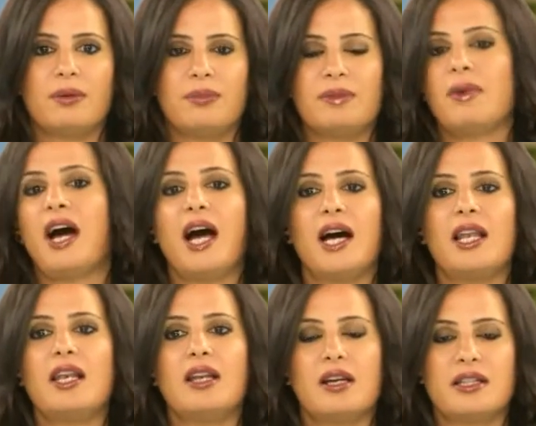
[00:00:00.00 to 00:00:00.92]

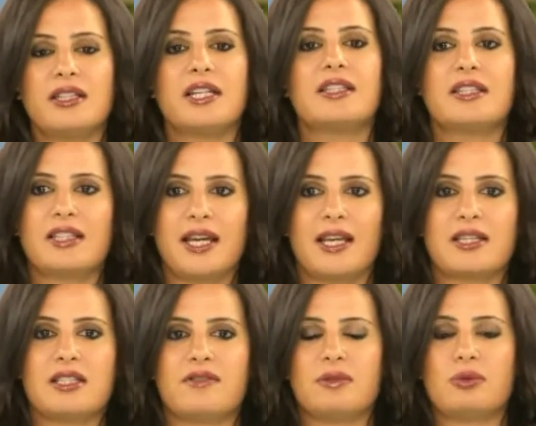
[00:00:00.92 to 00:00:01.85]
بمحل يقدر
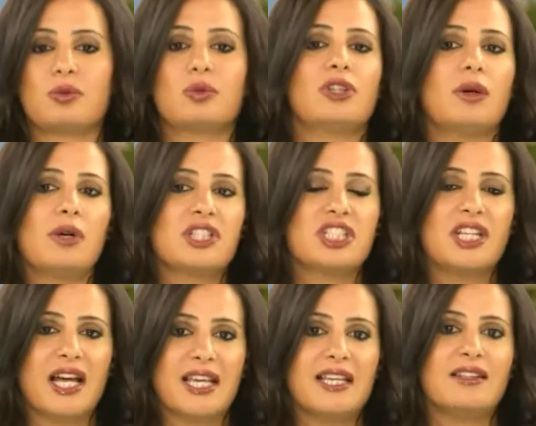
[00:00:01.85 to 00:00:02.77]
يركز فيه يكون اول
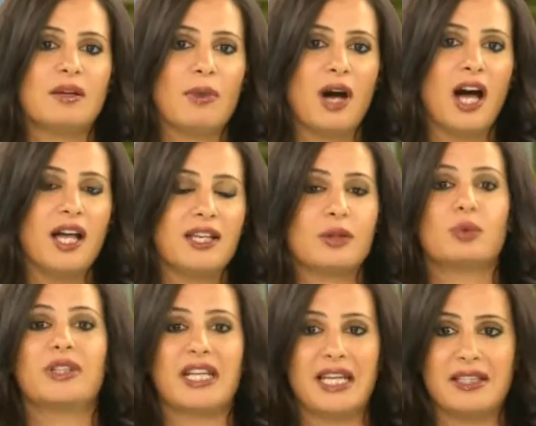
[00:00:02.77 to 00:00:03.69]
شيء اكيد المحل
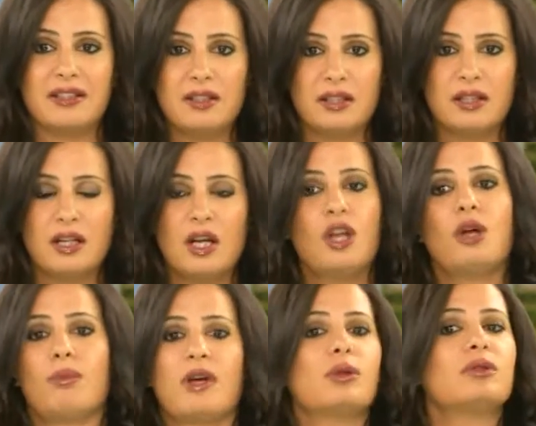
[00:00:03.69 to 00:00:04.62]
يكون رايق
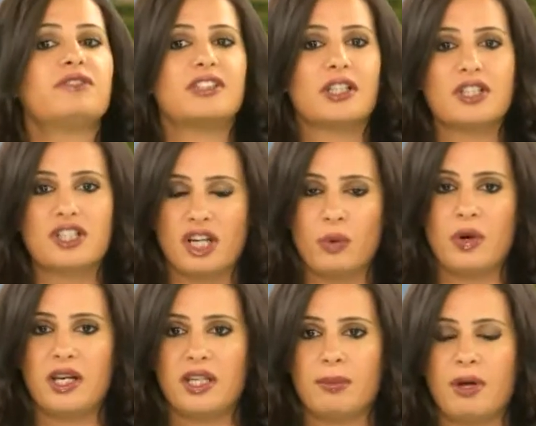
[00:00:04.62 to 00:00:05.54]
ما يكون في ضجه
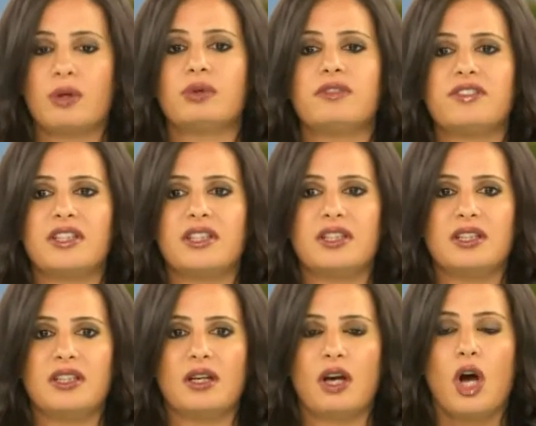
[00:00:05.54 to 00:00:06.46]
حواليه ما يكون
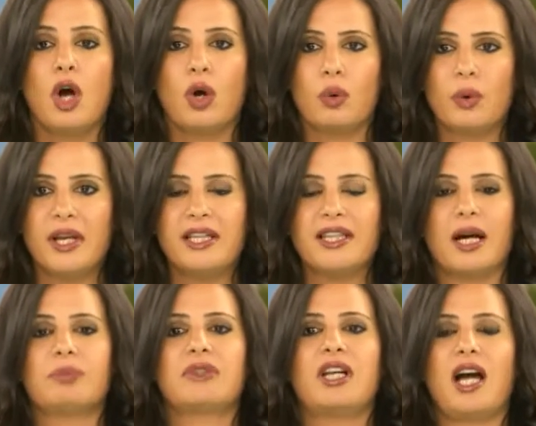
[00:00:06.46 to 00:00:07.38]
في
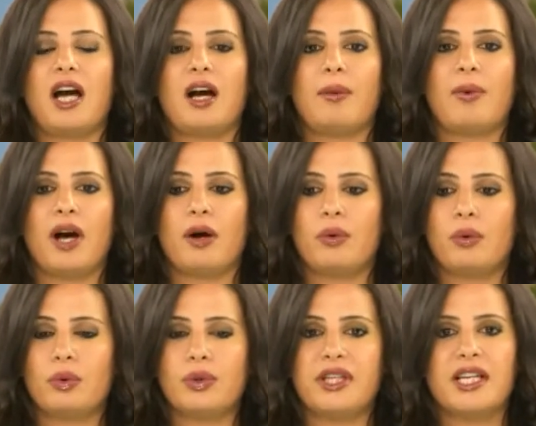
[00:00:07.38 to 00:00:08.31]
ولاد عم تلعب
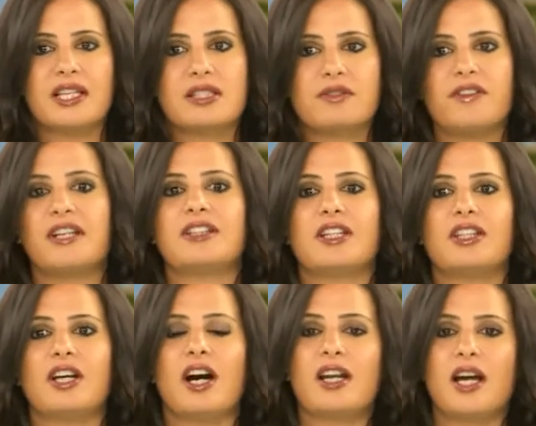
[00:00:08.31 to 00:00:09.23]
او ناس
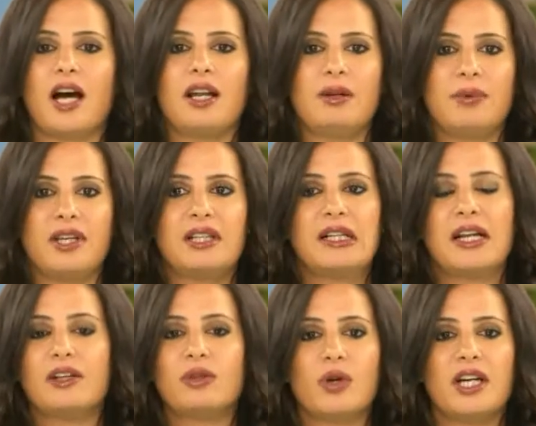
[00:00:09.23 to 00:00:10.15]
فايته ظاهره على
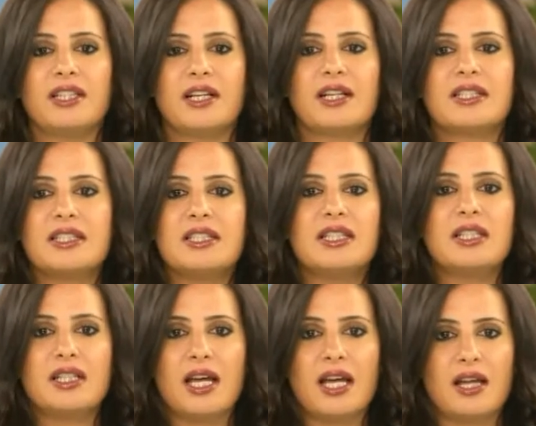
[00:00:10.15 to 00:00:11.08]
البيت لانه هذا
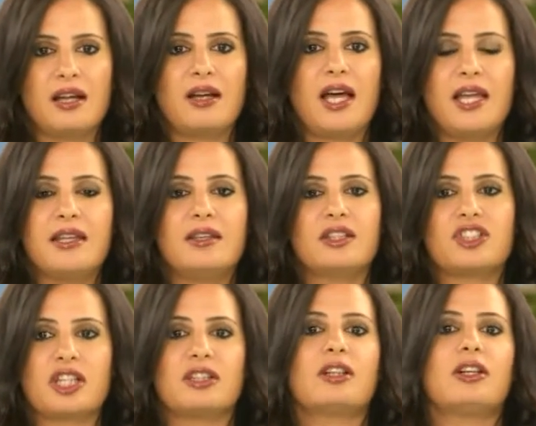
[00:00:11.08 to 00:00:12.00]
كثير آه، هين
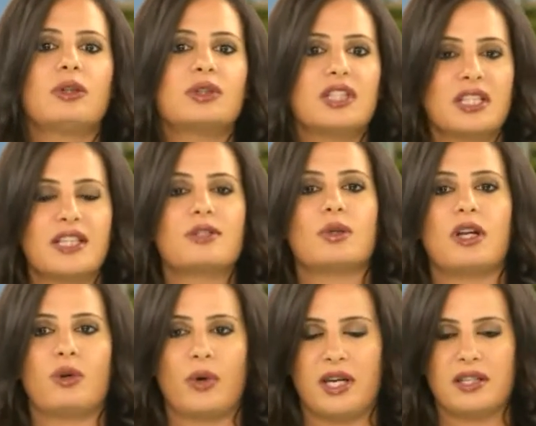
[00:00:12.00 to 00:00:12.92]
يشتت له
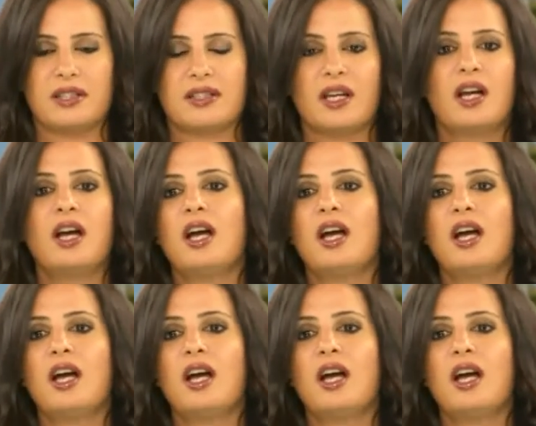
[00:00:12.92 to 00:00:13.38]
تركيزه للولد